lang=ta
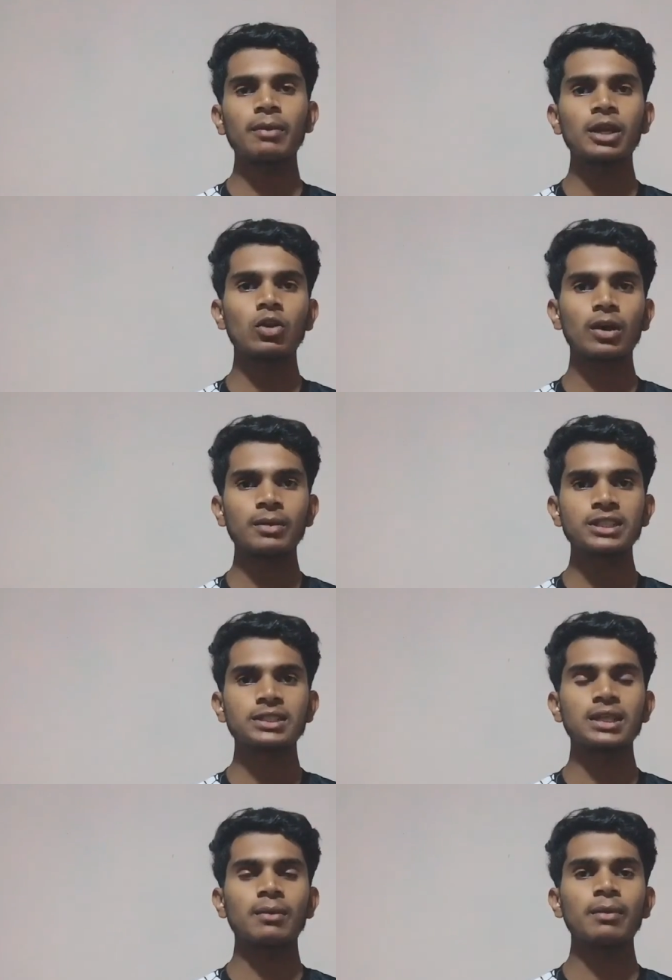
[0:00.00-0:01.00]
கீழோட கமெண்ட்
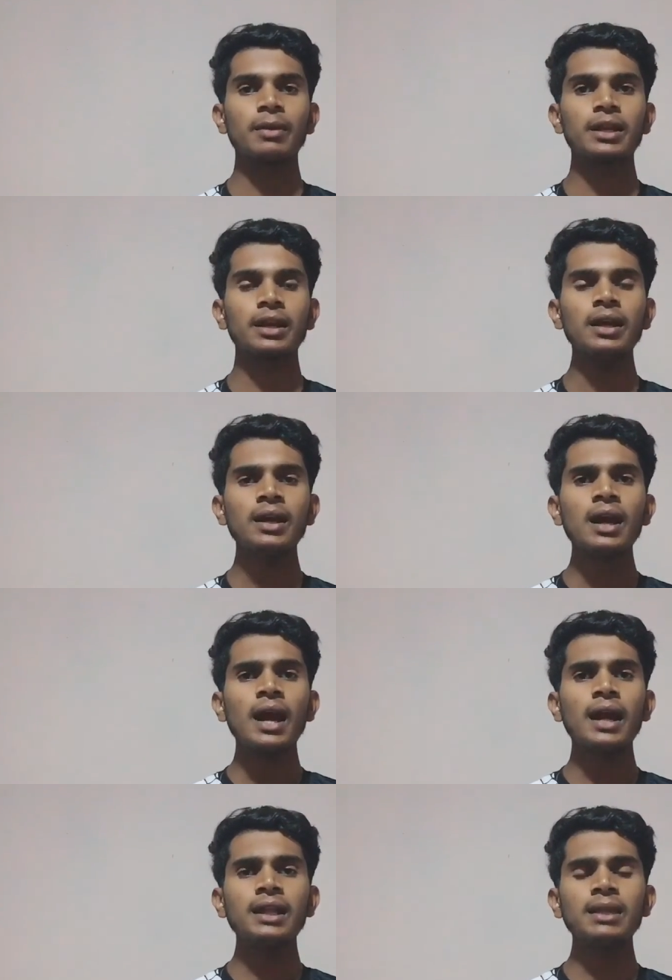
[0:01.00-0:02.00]
செக்ஸில் கமெண்ட் பண்ணுங்க
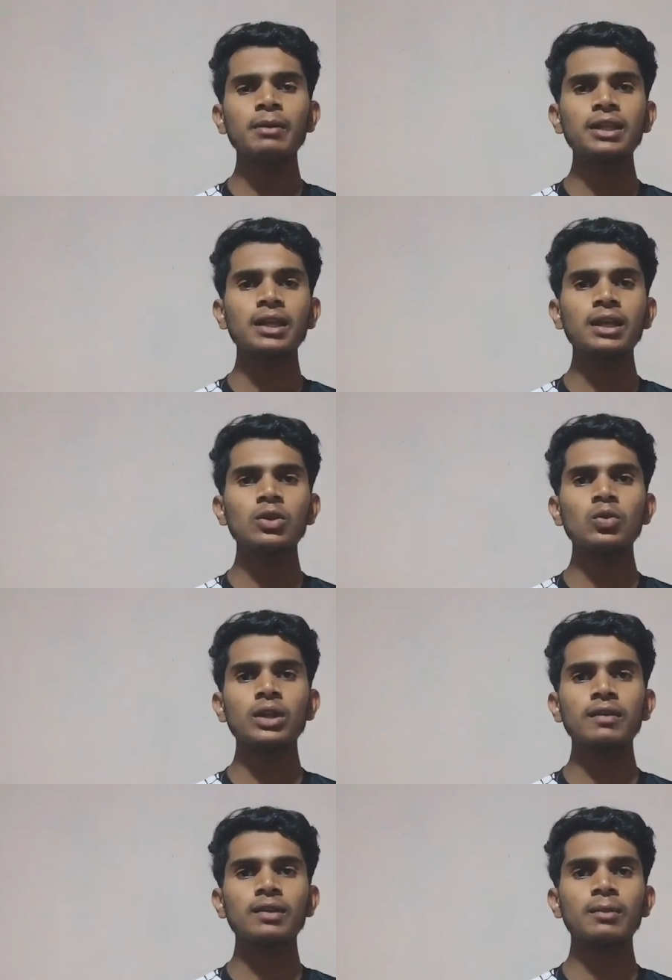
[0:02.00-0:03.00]
அண்ட் இதே மாதிரியான இன்னும்
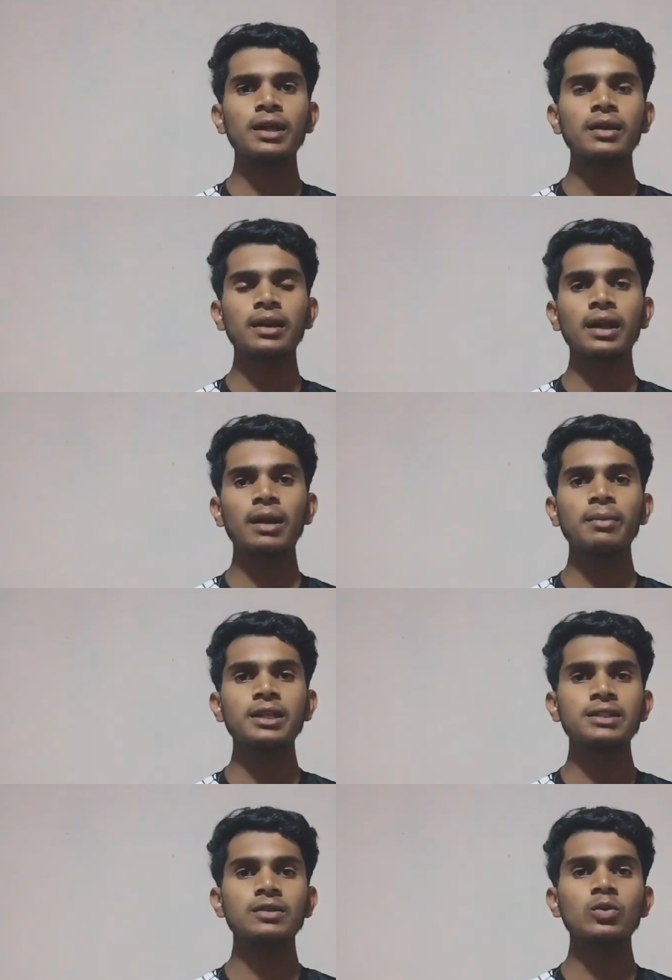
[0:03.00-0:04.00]
நிறைய விதமான டெக்
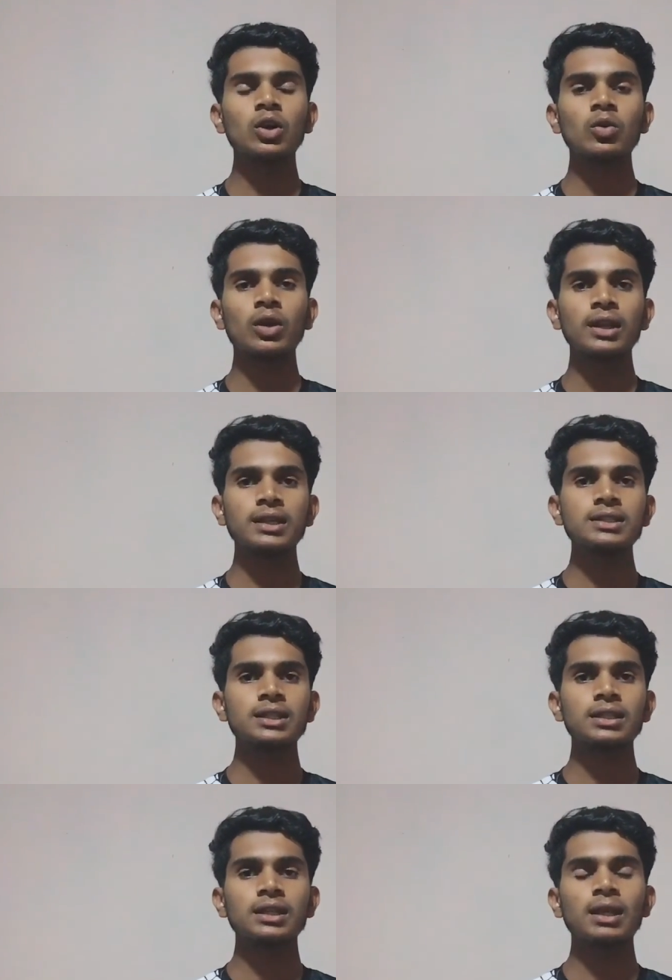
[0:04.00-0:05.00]
அப்டேட்ஸ் வந்து உடனுக்குடனாக
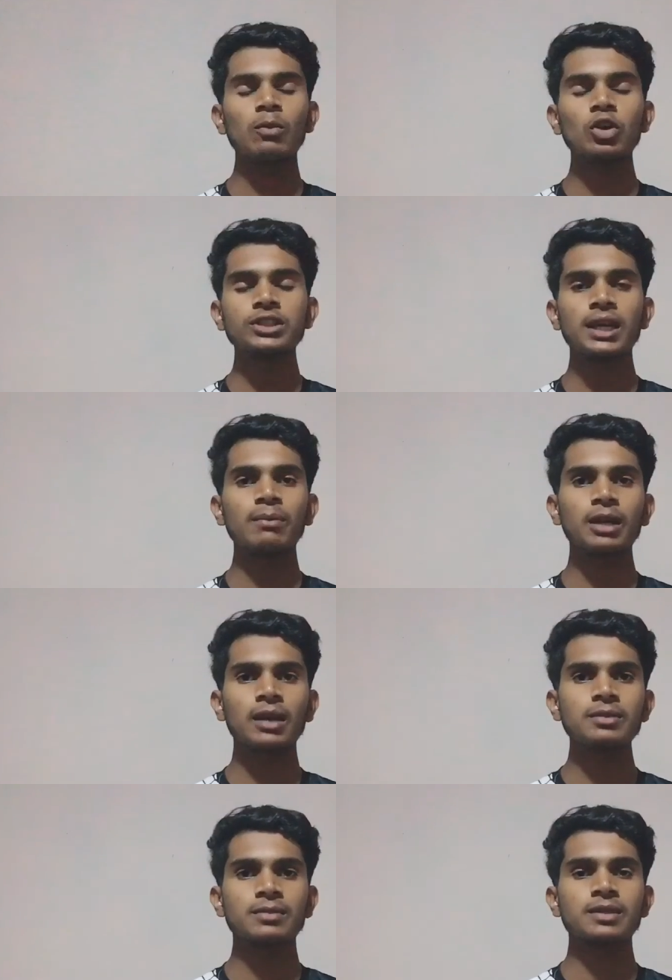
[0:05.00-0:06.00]
தெரிஞ்சுக்கிறதுக்கு நம்மளோட சேனலை
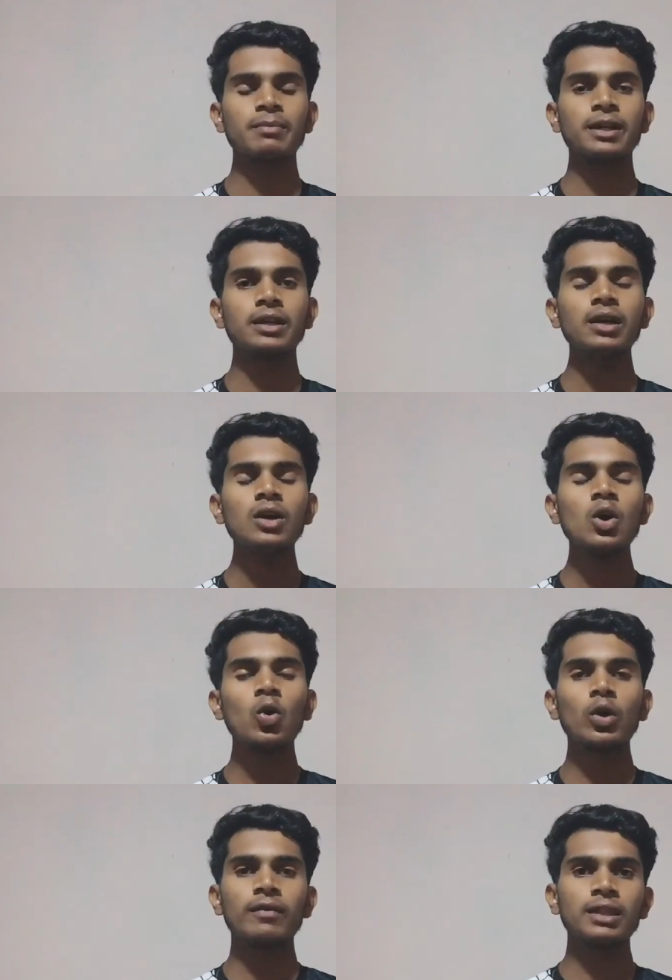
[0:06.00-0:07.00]
மறக்காம சப்ஸ்கிரைப் பண்ணிட்டு
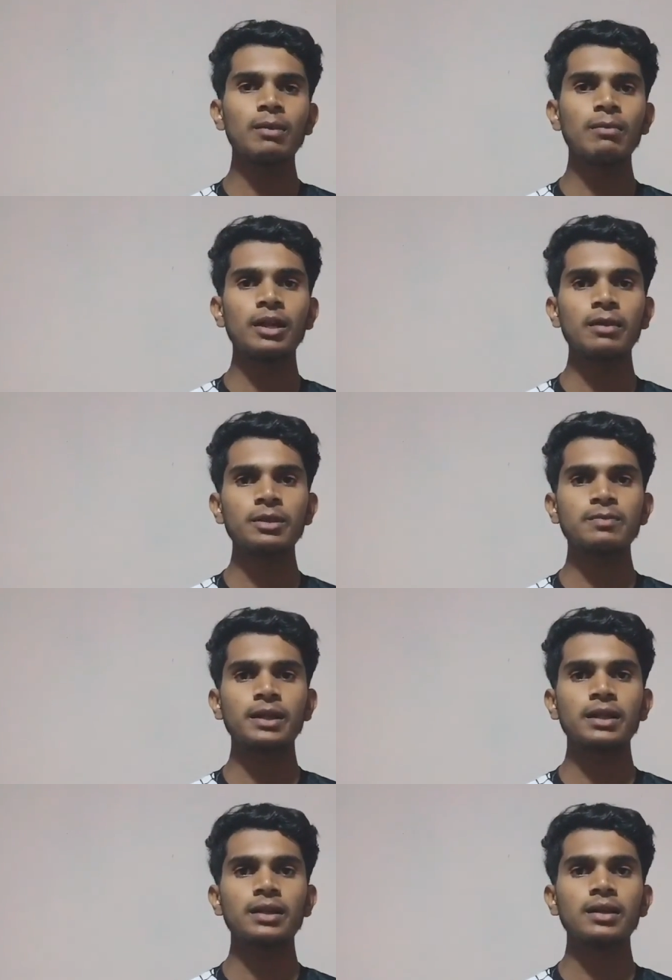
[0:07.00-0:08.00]
கூடவே அந்த பெல் பட்டனையும் ப்ரெஸ்
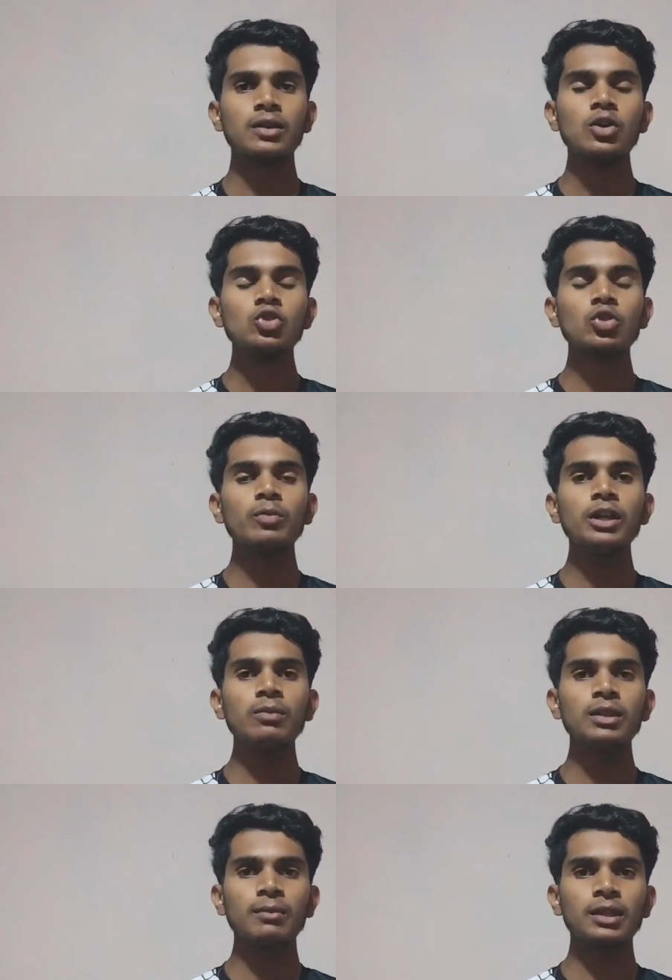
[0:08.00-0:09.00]
பண்ணிருங்க ஸோ
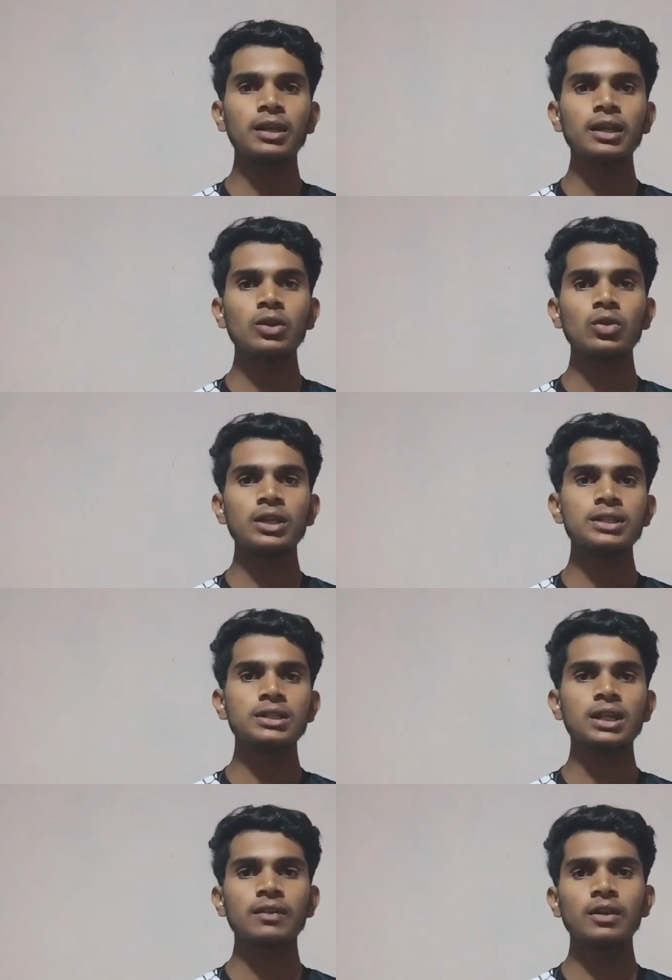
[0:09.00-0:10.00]
மீண்டும் இதே மாதிரியான இன்னொரு
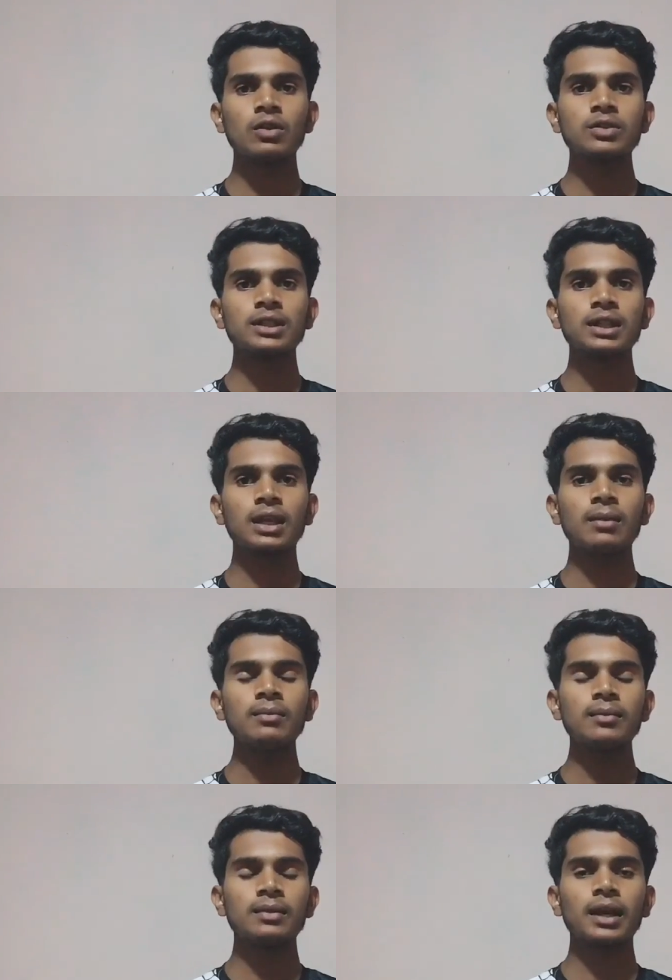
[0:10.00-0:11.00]
இன்ட்ரெஸ்டிங்கான வீடியோஸ் சந்திக்கலாம்
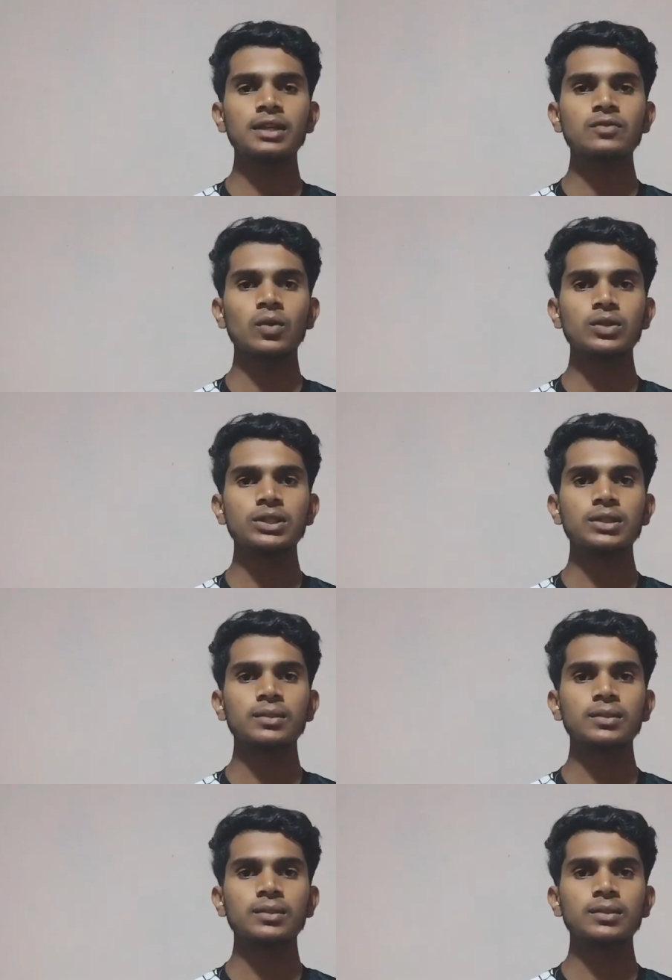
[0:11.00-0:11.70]
தேங்க்ஸ் ஃபார் வாட்சிங்